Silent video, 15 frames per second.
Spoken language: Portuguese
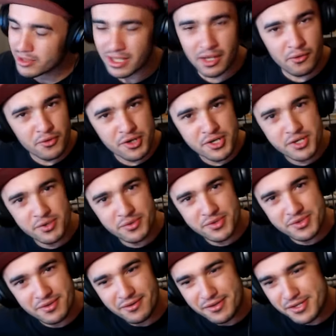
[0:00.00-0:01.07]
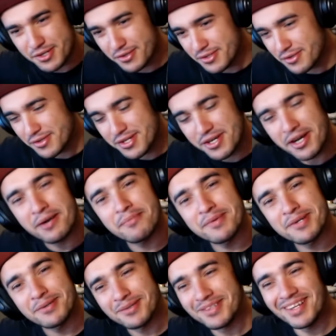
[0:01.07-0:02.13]
botaram o Gilson. Ô Gilson, eu te amo,
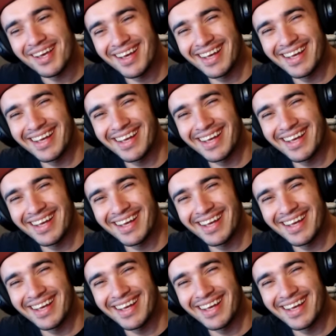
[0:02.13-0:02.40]
Gilson.